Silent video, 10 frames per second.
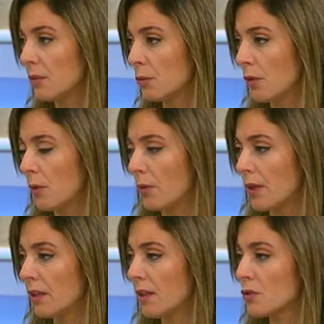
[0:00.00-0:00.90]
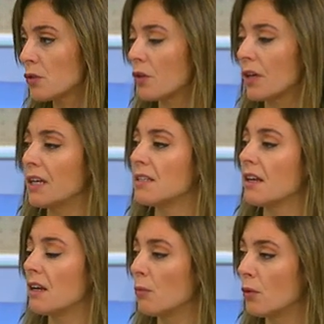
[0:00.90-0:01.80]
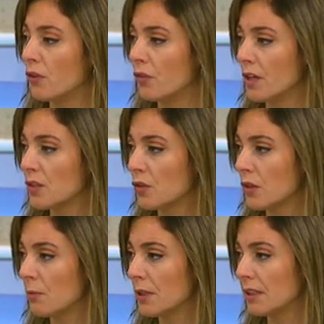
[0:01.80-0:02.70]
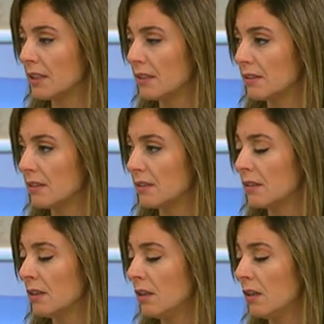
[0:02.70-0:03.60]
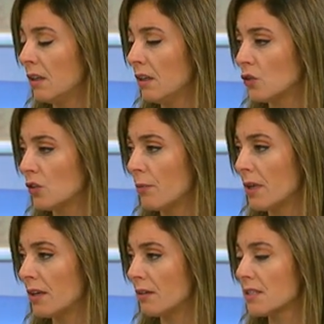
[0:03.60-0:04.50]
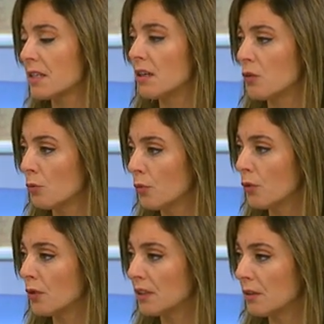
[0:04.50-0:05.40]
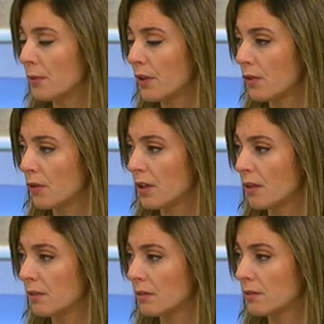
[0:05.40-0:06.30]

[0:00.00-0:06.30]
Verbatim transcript: tipo de viviendas o realizar las modificaciones pertinentes. Eso también aceleró un poco este pedido de,